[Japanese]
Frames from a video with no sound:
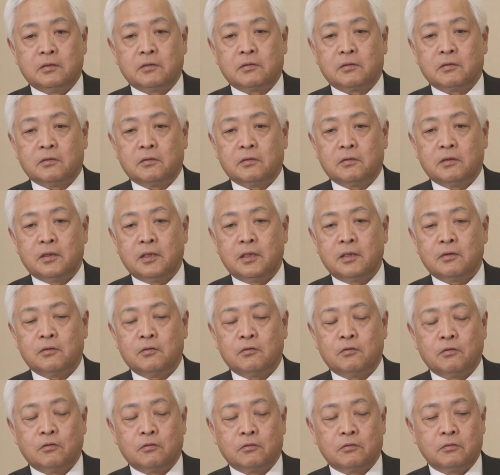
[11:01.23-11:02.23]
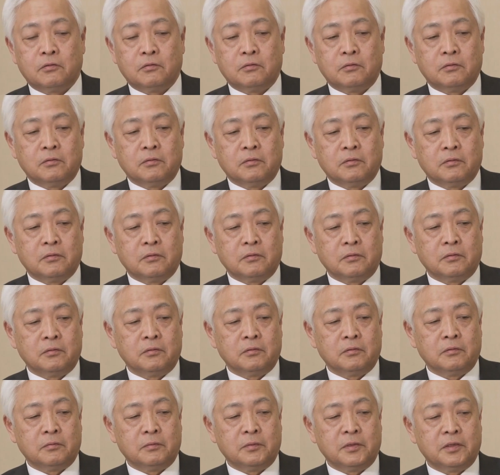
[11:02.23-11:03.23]
その英語国
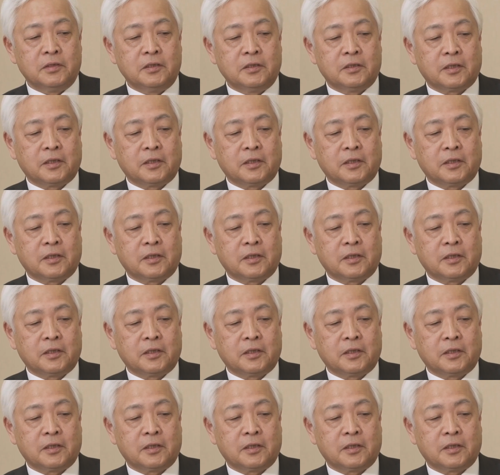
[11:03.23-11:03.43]
民